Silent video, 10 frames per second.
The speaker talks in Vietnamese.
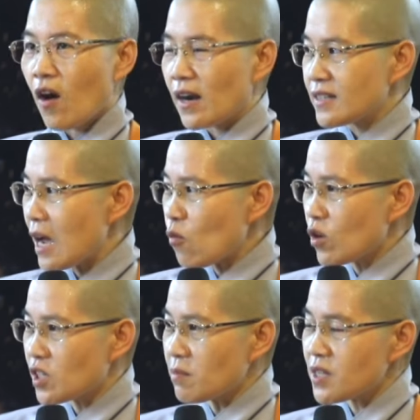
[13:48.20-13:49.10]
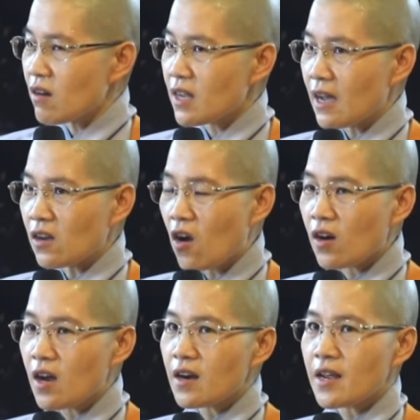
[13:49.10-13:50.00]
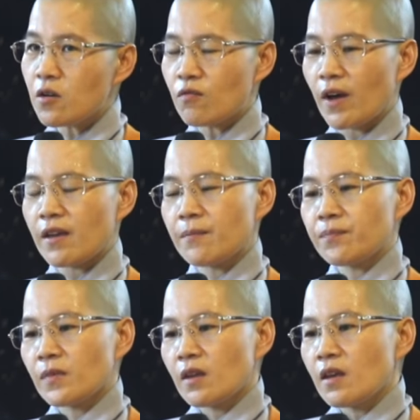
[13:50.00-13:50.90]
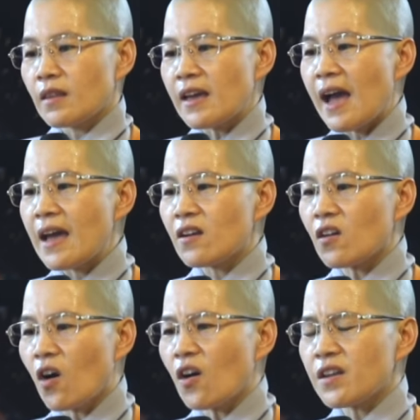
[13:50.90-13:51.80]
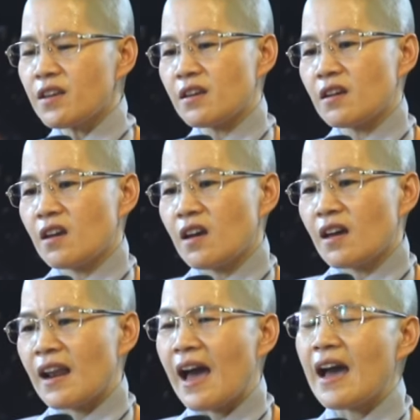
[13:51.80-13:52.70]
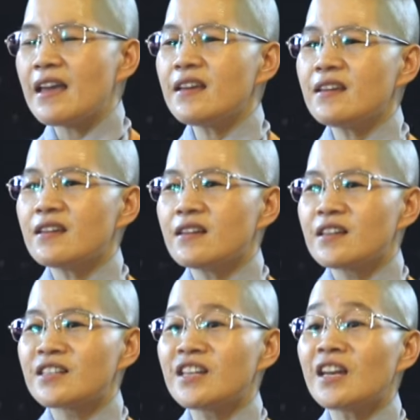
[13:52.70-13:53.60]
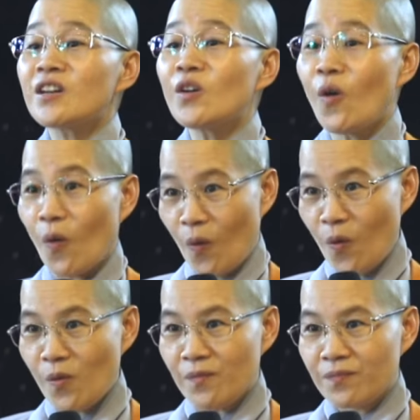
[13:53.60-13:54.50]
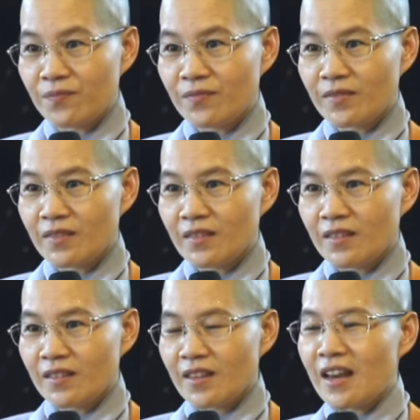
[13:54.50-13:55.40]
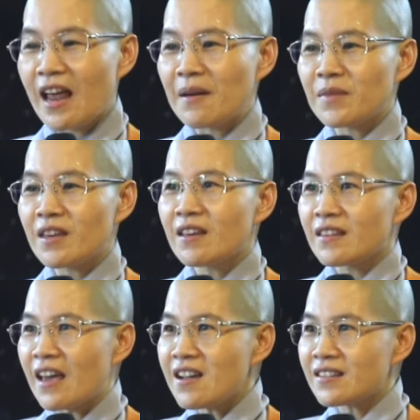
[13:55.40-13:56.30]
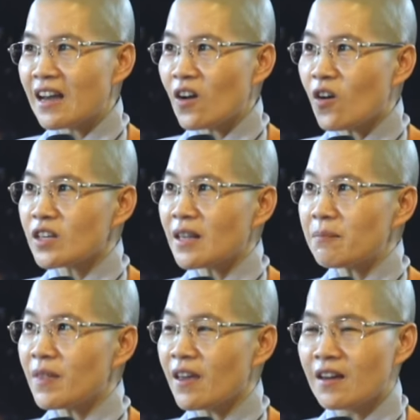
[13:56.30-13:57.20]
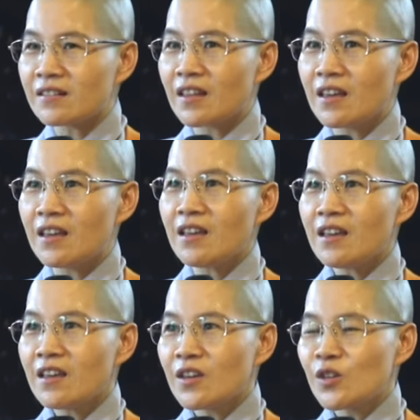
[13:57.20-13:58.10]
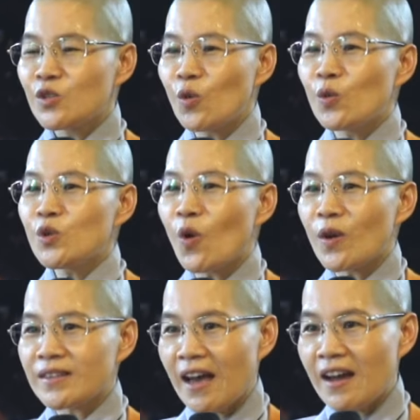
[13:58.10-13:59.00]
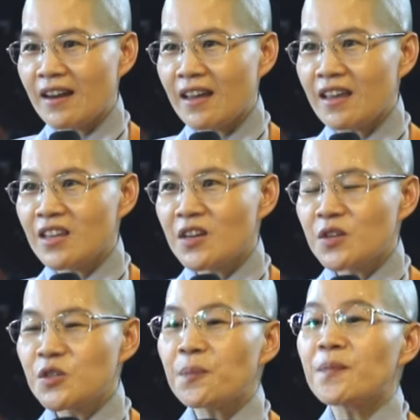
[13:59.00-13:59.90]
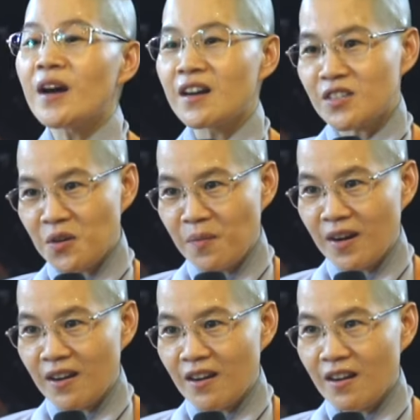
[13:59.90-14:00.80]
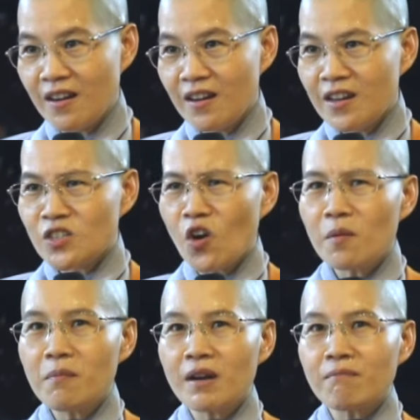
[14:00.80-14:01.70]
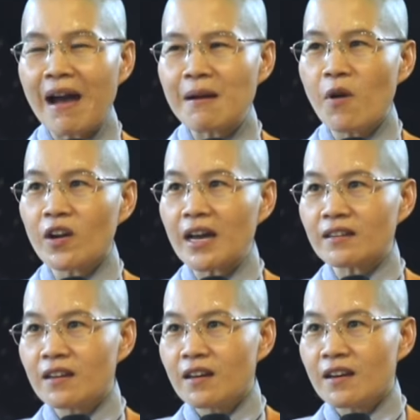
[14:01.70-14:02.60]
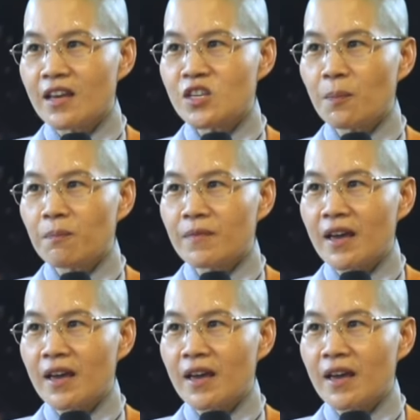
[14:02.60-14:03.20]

hoặc là ra cuộc sống sau này các con lớn lên cũng vậy thấy ai đó có cái gì là hay rên khổ để làm gì thấy người ta có cái tâm thiền thì dù dỗ người ta để giúp đỡ cho mình rồi mình bằng mọi cách để giúp